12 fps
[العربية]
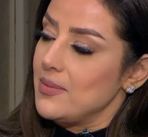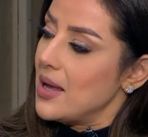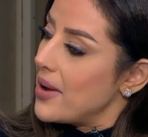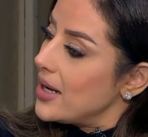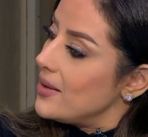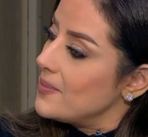يا
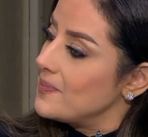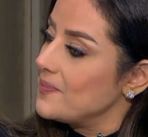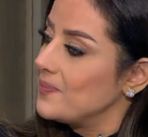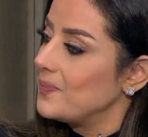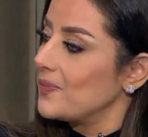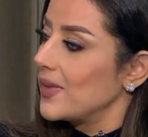مريم
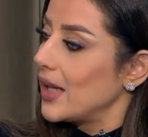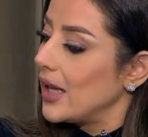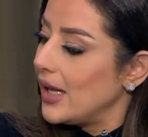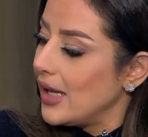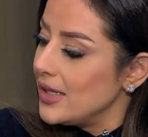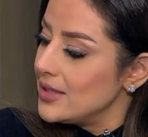
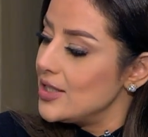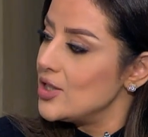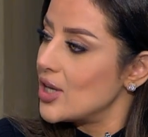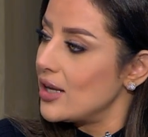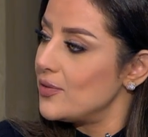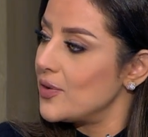انت
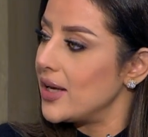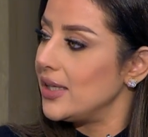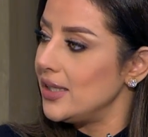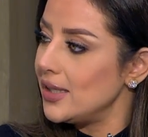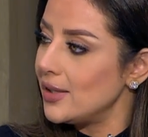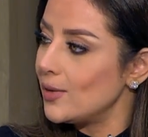شايفه
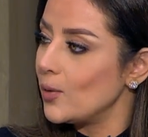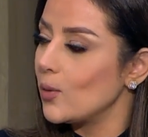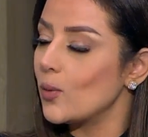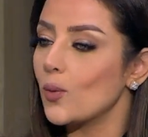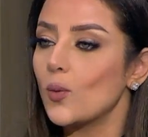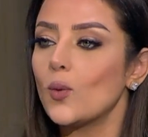ايه
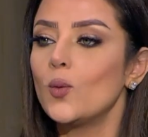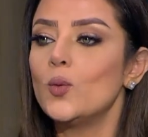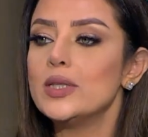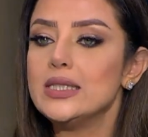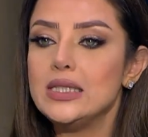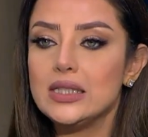
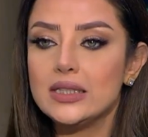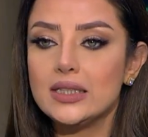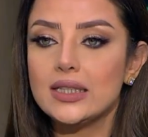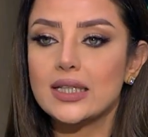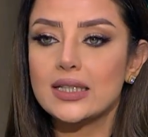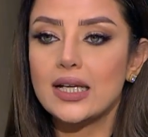واديني
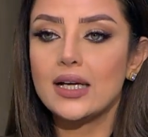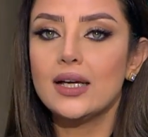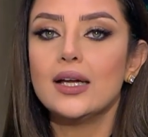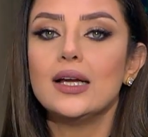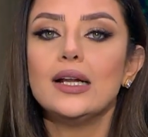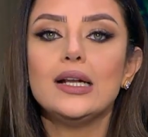كده
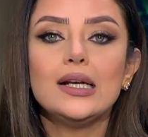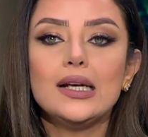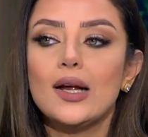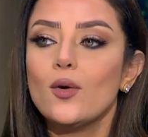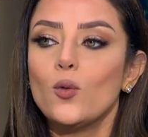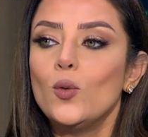
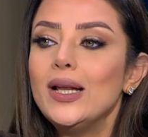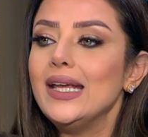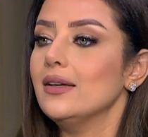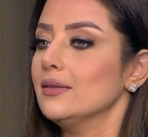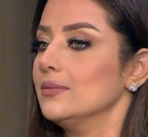وليه